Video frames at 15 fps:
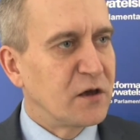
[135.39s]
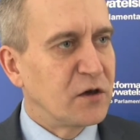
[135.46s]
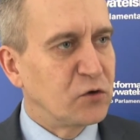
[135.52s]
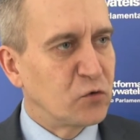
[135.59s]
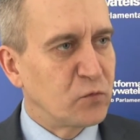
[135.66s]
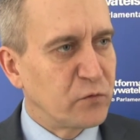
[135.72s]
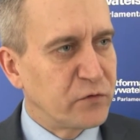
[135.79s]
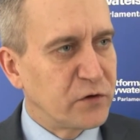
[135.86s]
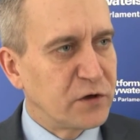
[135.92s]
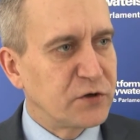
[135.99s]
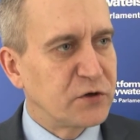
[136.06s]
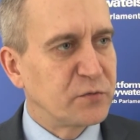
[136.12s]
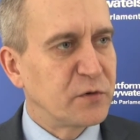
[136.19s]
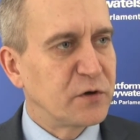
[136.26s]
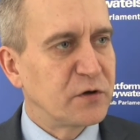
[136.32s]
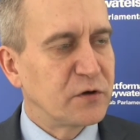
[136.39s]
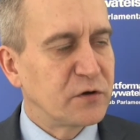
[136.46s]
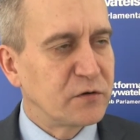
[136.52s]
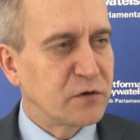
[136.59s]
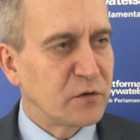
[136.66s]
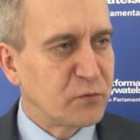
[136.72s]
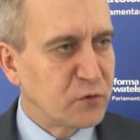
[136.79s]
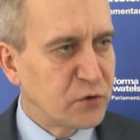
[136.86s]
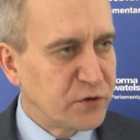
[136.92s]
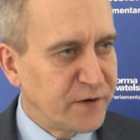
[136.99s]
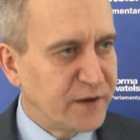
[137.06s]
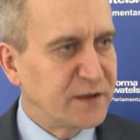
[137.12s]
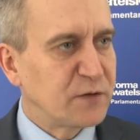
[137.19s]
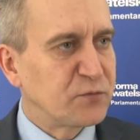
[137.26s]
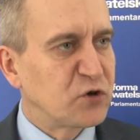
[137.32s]
I tu mówiliśmy, i to było
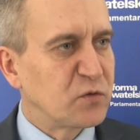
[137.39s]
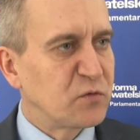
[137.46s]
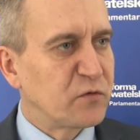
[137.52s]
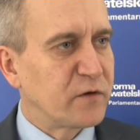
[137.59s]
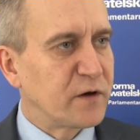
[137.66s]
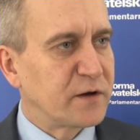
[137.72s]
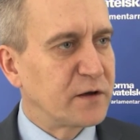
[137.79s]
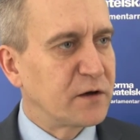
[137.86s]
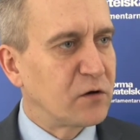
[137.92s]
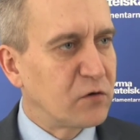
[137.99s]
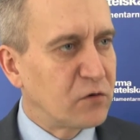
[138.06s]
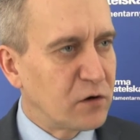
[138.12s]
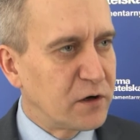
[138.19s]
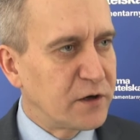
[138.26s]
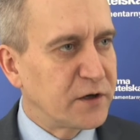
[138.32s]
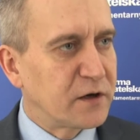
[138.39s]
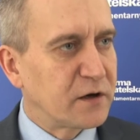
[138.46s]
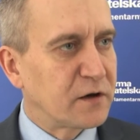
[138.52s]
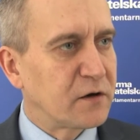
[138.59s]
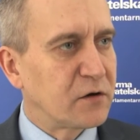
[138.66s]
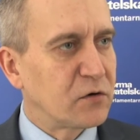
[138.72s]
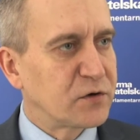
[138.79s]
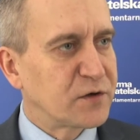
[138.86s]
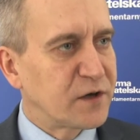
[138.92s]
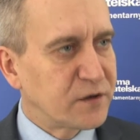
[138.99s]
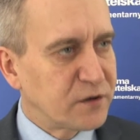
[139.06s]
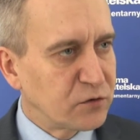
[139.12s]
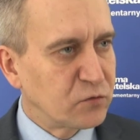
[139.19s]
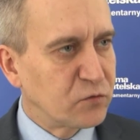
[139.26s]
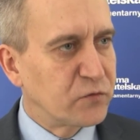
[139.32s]
świetnie przyjmowane, o orlikach, o
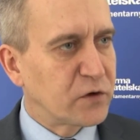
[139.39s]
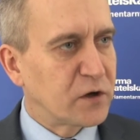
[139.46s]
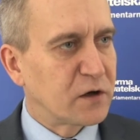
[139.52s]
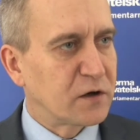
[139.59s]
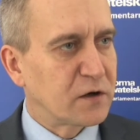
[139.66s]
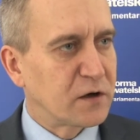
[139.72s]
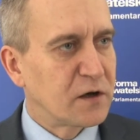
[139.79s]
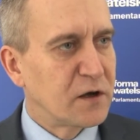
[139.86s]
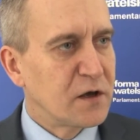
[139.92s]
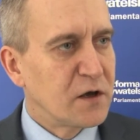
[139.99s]
schetynówkach,